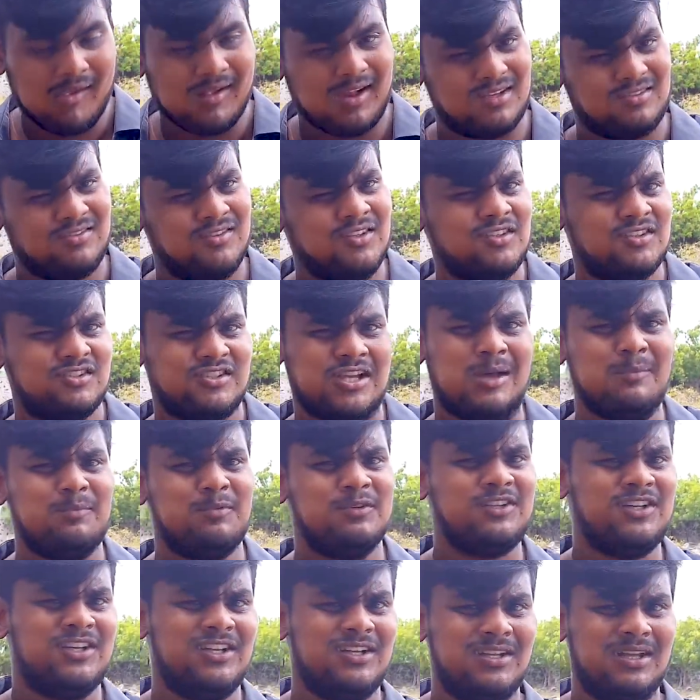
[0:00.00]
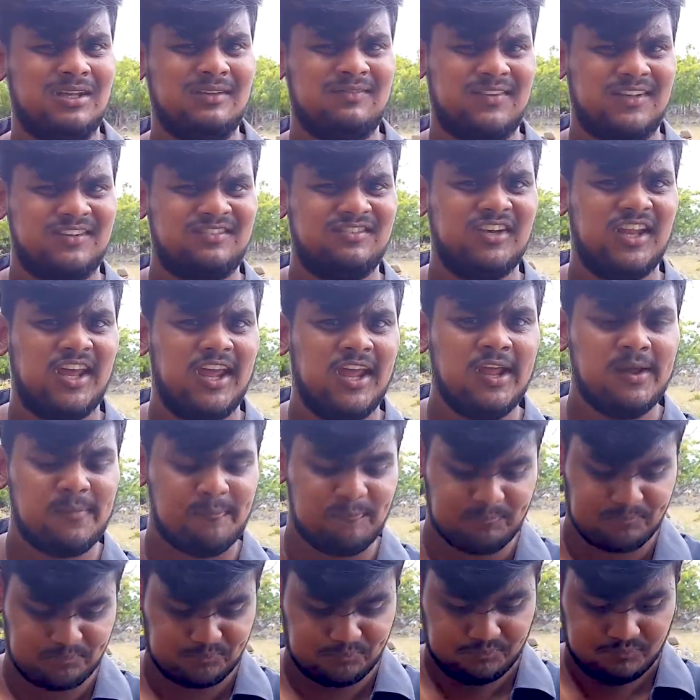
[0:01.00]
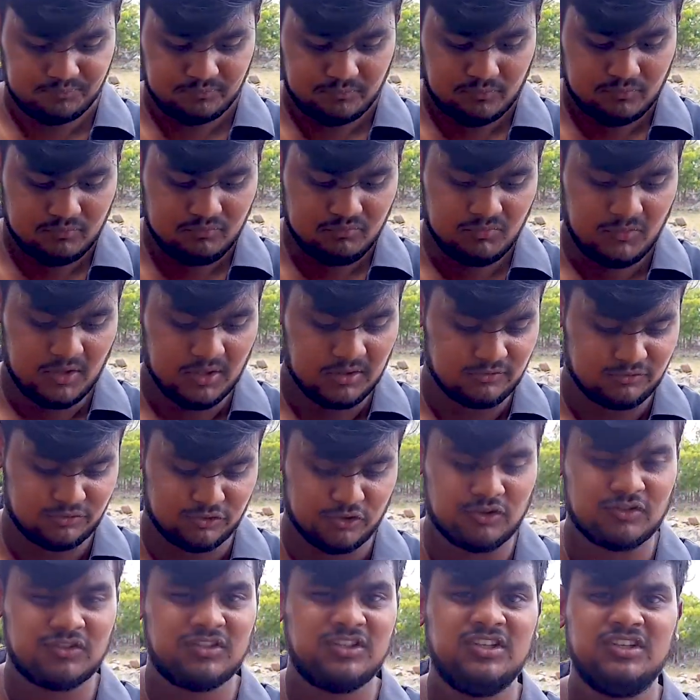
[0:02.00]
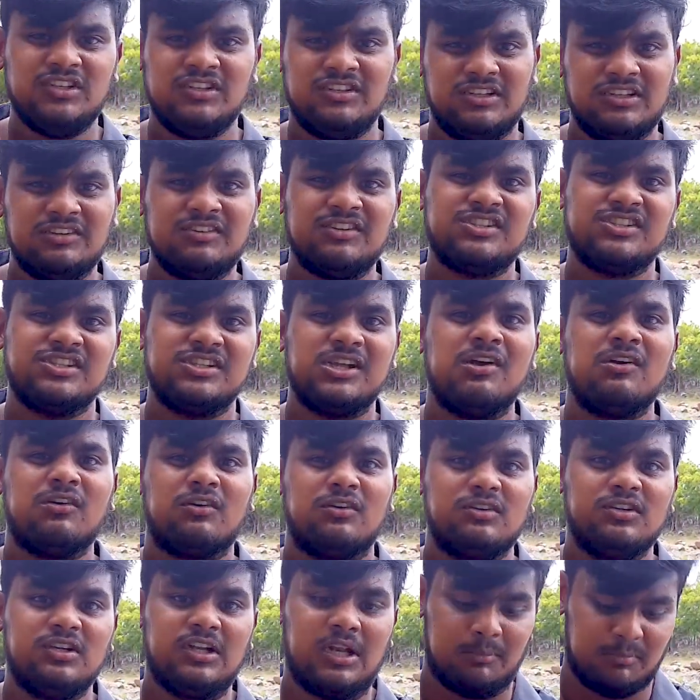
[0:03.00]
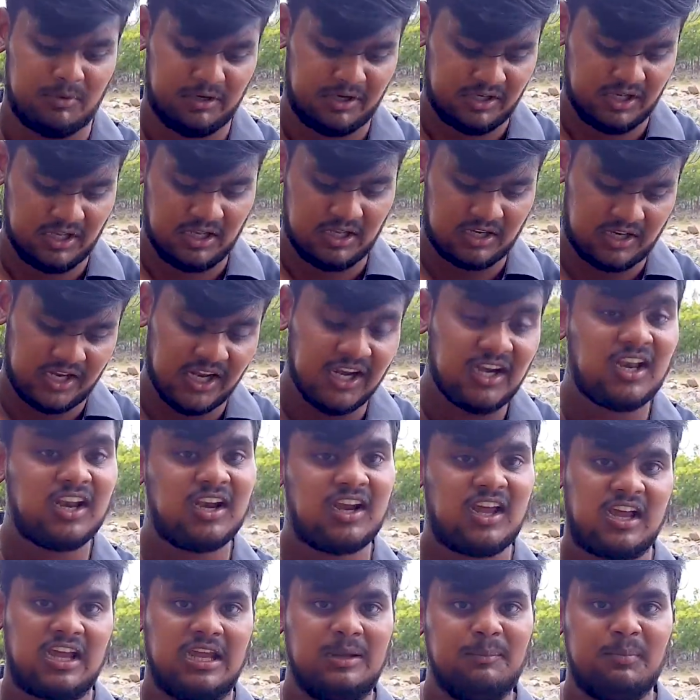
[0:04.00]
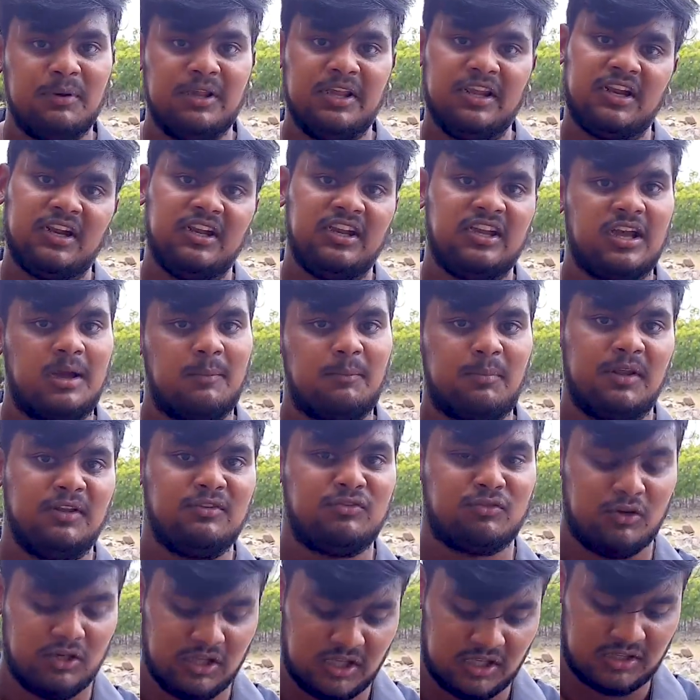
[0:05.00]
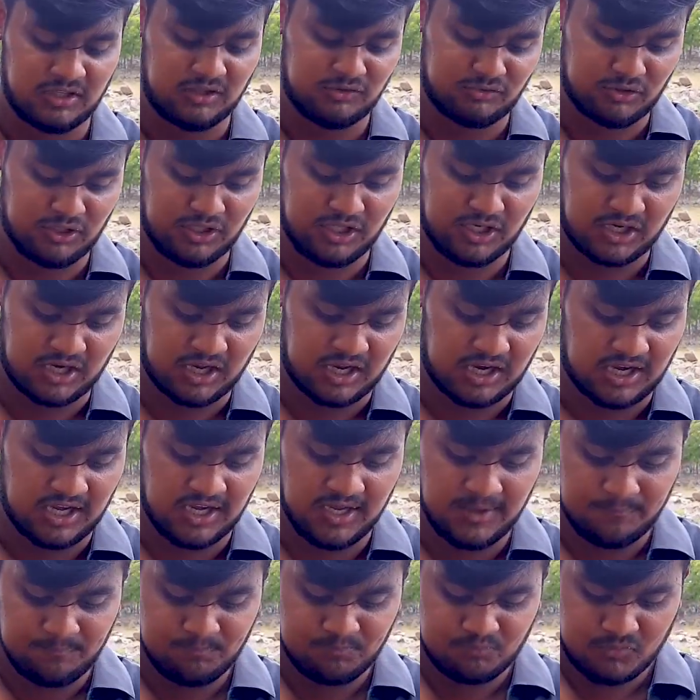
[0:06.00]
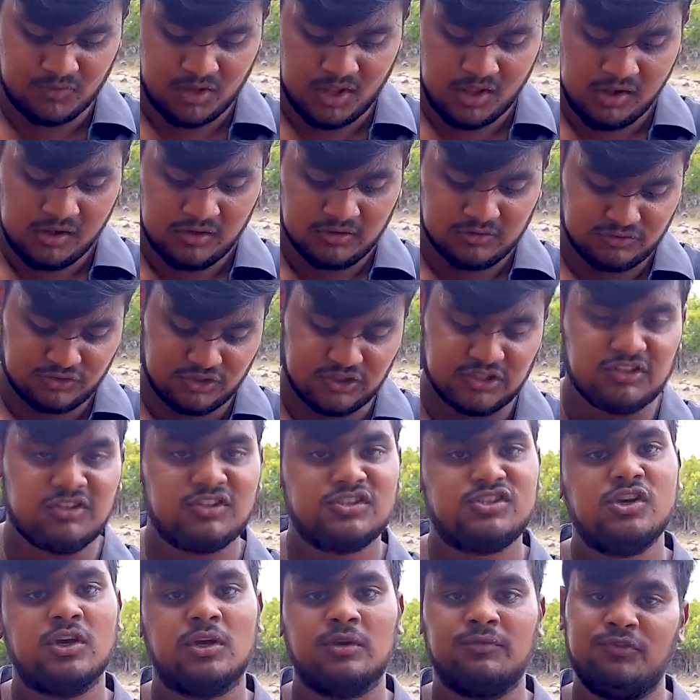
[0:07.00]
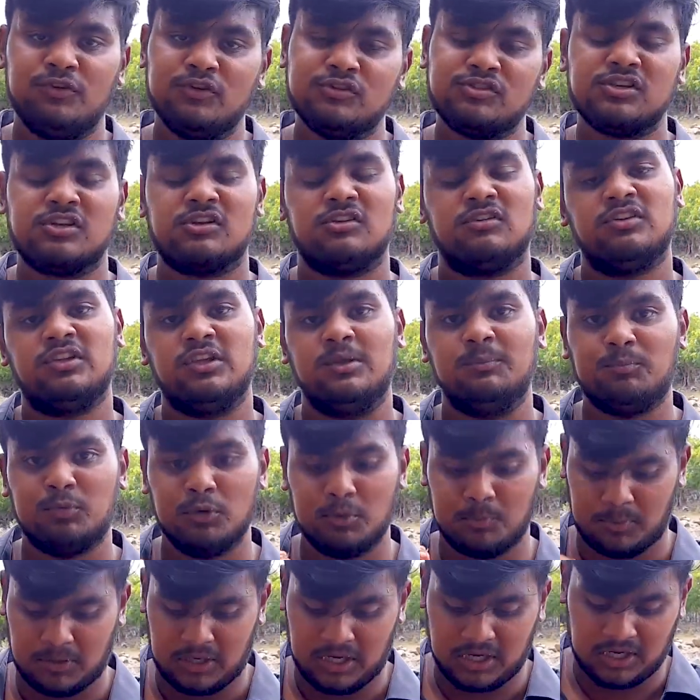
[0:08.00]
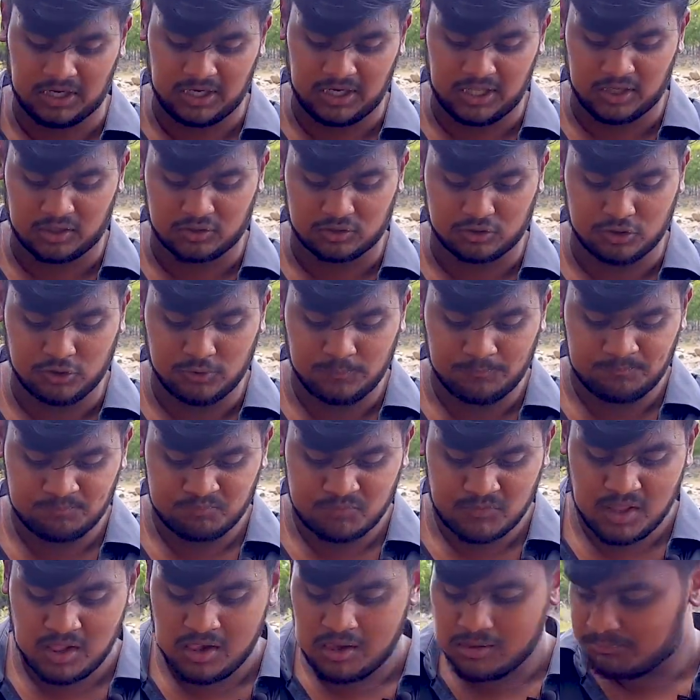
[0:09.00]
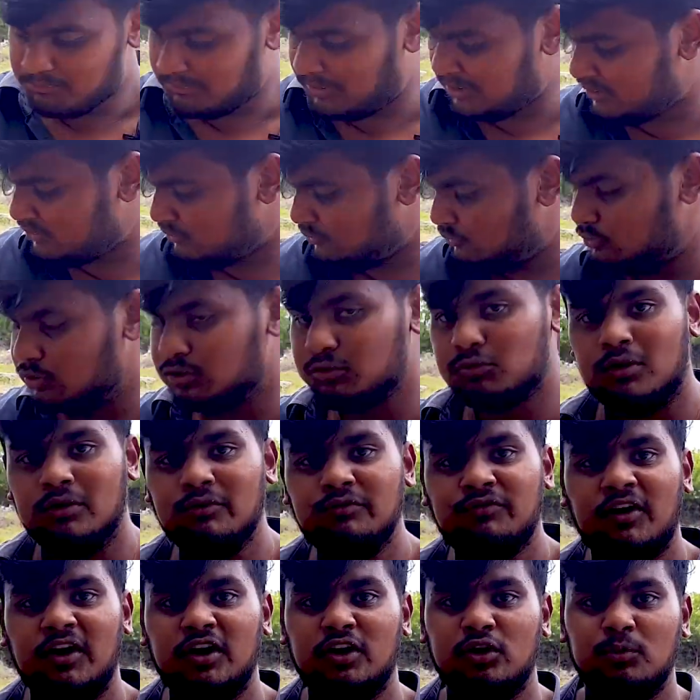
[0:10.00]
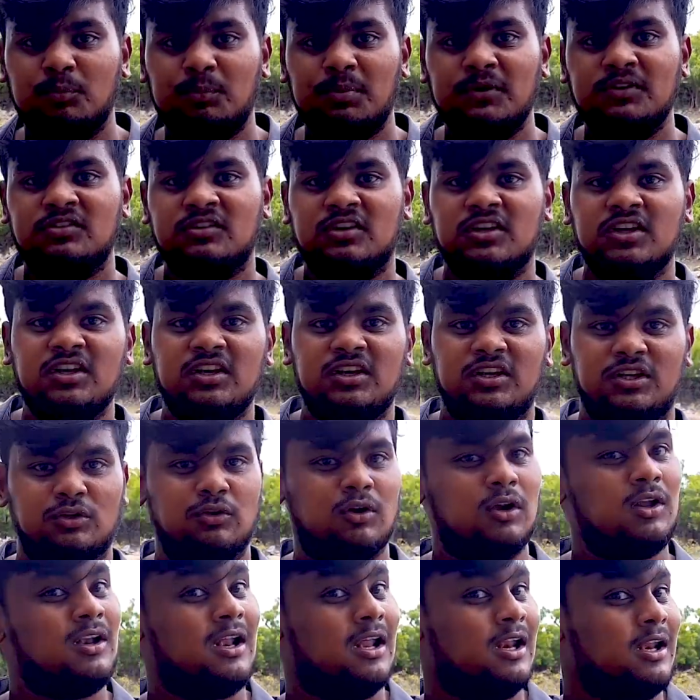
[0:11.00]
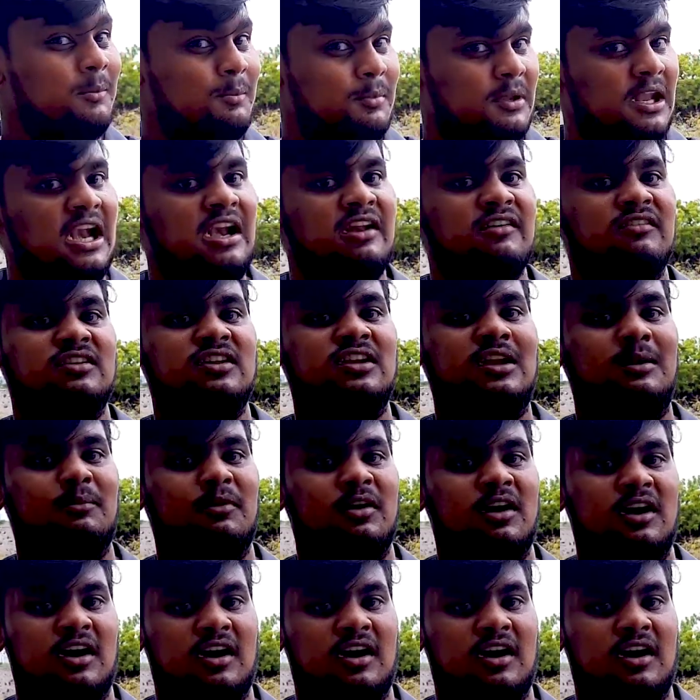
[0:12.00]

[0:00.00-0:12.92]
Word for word: ஆக்சுவலி இந்த ஷாப் வந்து இன்றைக்கி தான் ஃபஸ்ட் டே ஸோ வந்து இது இதை வச்சு தான் அவங்க வந்து நம்மக்கிட்ட கேட்டிருக்காங்க எப்படி இருக்குது நீங்கள் அப்படியே சொல்லுங்கன்னு தான் சொல்லியிருக்காங்க ஸோ இதை வச்சு அவங்க ஃப்யூச்சரில் வந்து இம்ப்ரூவ் பண்ணால் நல்லாயிருக்கும் பட் ஒரு ஒன் ஃபார்ட்டி ருபீஸ்க்கு இதோட நிறைய பிரியாணி வந்து நம்ம